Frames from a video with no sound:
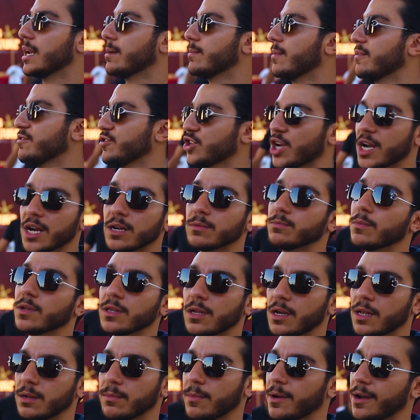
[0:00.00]
انا ما فيش حاجه
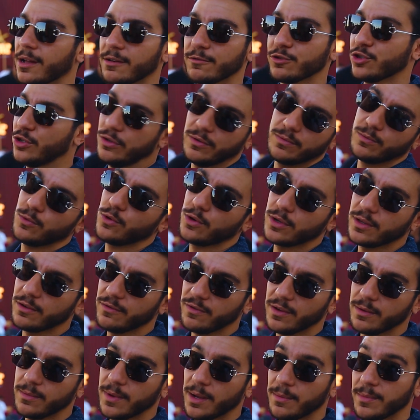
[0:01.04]
اضمنها انا ما اعرفش ممكن
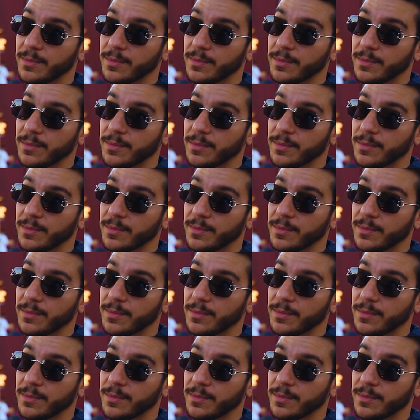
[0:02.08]
الفيلم